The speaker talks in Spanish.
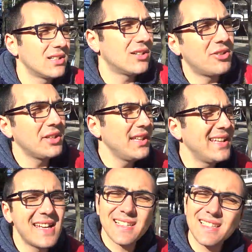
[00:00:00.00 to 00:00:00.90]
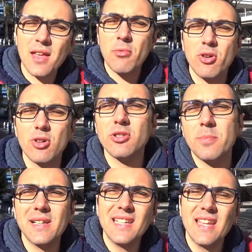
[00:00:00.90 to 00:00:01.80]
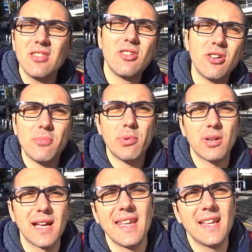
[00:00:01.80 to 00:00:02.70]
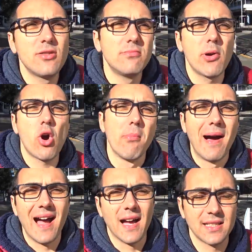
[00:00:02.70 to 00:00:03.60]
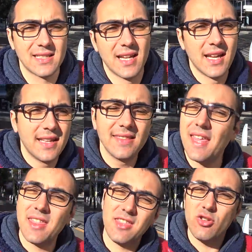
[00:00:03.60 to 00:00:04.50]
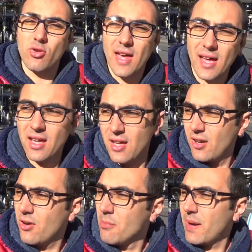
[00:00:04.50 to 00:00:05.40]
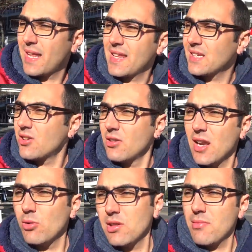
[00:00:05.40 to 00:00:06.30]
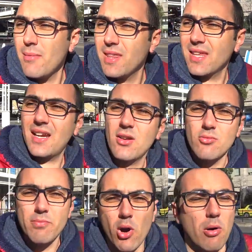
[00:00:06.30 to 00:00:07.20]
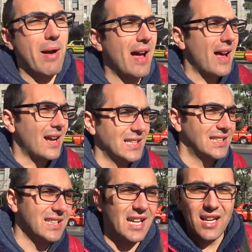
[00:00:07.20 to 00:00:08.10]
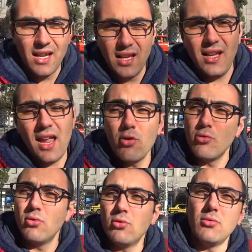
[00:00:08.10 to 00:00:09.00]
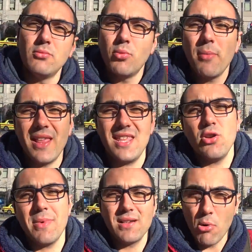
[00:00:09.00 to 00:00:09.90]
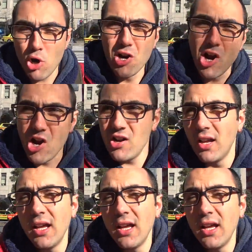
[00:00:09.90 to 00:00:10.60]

Hoy estamos paseando por calles un poco más de ciudad, comparadas con la última vez que eran un poco más en un pueblecillo más mono, ¿no?